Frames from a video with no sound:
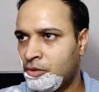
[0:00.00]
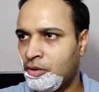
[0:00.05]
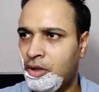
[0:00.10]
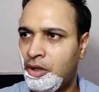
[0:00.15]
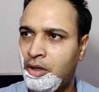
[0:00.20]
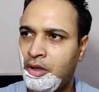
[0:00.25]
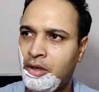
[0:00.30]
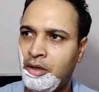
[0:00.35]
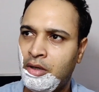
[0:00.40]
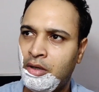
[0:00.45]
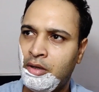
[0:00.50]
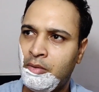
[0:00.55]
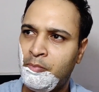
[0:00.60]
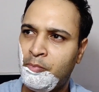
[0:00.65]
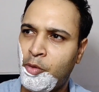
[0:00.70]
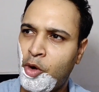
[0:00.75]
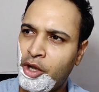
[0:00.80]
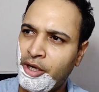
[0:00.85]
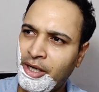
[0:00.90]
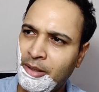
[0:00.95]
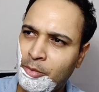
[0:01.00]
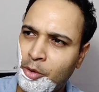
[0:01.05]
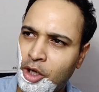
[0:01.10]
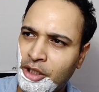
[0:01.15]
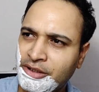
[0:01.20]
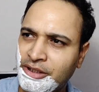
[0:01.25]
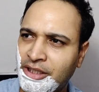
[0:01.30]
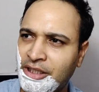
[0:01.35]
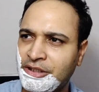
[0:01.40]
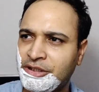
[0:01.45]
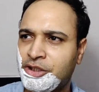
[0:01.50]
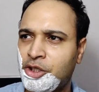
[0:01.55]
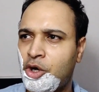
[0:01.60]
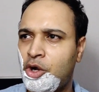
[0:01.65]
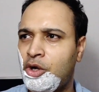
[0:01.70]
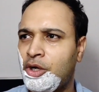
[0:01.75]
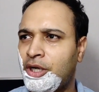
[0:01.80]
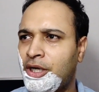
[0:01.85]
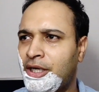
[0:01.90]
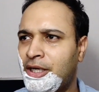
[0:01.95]
Uh, ना बहुत ज़्यादा
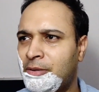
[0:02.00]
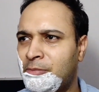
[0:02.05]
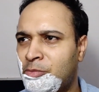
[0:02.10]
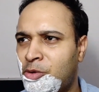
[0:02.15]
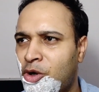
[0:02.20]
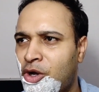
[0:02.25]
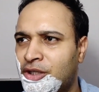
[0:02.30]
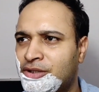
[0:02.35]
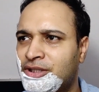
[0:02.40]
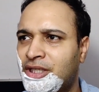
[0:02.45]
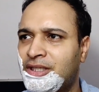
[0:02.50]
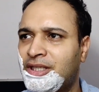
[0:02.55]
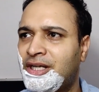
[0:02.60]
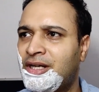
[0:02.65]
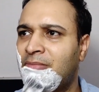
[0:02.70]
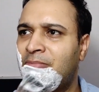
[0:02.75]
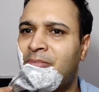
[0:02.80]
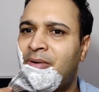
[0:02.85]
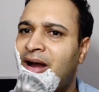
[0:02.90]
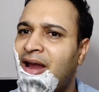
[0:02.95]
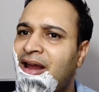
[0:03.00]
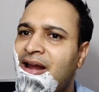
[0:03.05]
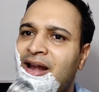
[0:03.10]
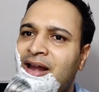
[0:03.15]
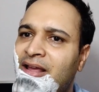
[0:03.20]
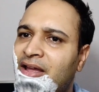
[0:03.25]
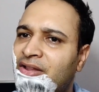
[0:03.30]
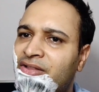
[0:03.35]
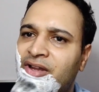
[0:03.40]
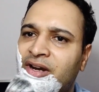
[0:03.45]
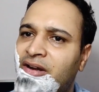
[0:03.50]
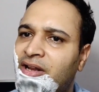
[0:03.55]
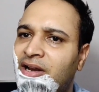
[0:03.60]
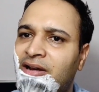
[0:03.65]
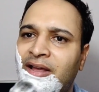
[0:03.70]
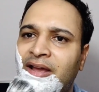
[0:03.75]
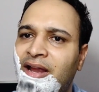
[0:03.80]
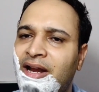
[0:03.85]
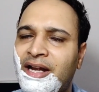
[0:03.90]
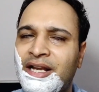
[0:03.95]
स्ट्रांग है ना बहुत ज़्यादा माइल्ड या
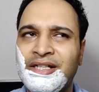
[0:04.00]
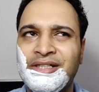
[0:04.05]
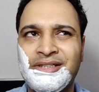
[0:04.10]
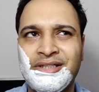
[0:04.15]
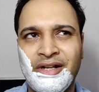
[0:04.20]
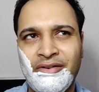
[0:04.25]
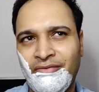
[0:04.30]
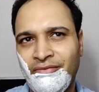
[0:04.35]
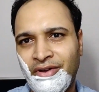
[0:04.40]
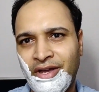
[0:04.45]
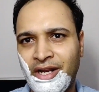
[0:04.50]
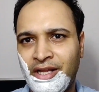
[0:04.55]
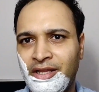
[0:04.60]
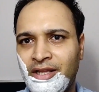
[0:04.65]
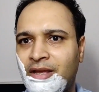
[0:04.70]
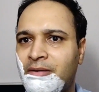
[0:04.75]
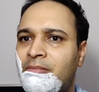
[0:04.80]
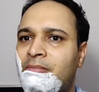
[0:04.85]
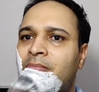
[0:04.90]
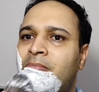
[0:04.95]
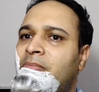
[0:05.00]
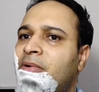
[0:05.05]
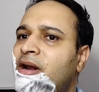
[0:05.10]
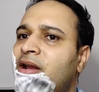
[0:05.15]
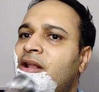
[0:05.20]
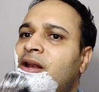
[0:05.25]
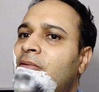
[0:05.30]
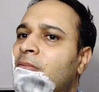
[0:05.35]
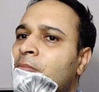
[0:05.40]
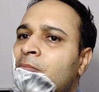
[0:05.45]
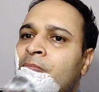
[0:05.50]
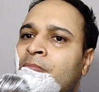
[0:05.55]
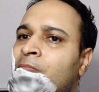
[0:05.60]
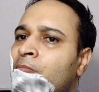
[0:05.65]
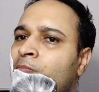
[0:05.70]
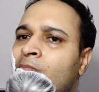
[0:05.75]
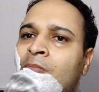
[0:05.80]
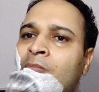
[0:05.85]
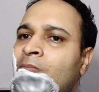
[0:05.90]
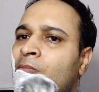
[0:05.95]
सटल है इट इज़ समवेयर इन द मिडिल
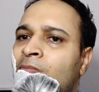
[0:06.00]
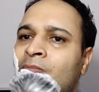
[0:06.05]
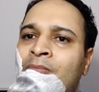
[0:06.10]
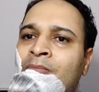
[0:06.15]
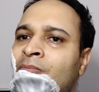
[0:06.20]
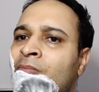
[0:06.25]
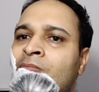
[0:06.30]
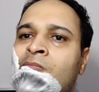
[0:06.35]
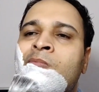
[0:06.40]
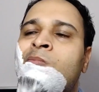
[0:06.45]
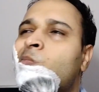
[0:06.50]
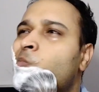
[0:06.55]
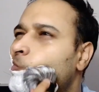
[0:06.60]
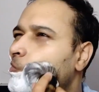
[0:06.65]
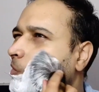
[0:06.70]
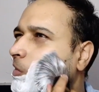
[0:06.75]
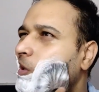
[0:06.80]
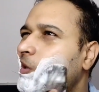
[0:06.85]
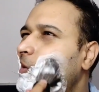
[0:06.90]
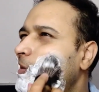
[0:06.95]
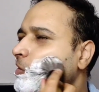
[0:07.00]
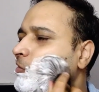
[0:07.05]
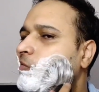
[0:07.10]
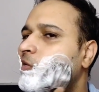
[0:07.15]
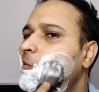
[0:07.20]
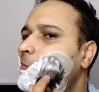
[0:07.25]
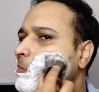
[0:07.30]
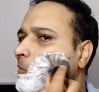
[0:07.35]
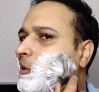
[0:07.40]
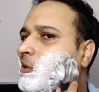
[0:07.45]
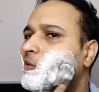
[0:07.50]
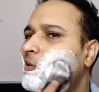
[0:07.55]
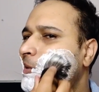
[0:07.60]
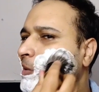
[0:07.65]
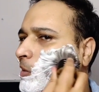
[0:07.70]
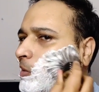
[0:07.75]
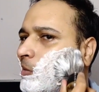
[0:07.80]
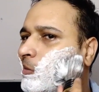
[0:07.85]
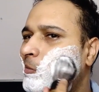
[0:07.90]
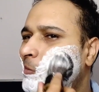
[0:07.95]
बट इट इज़ वेरी
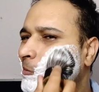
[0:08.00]
प्लेजेंट